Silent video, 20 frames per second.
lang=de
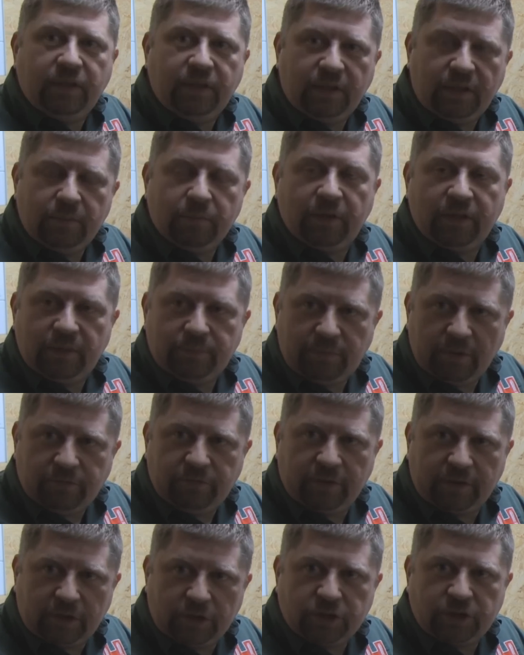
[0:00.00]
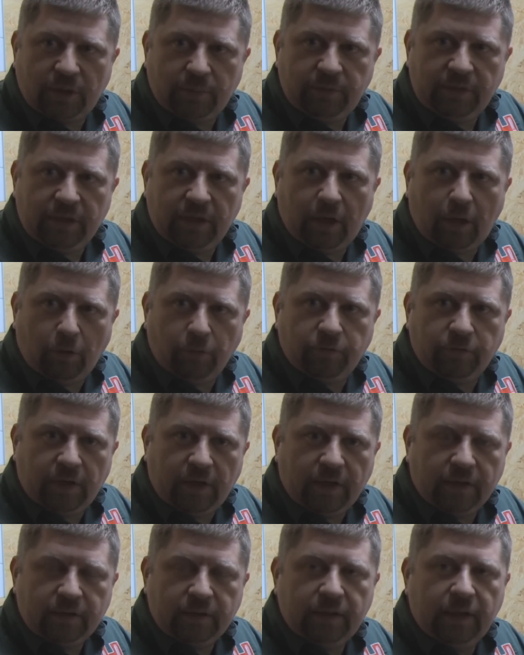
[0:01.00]
nicht immer die perfekte stabile
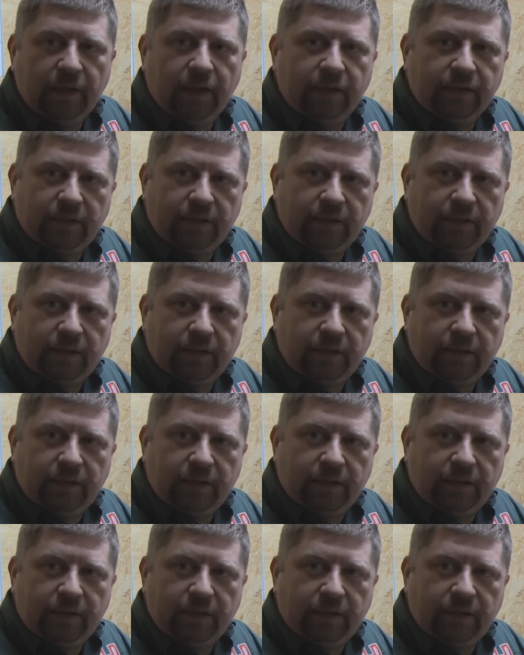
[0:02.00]
Auflage,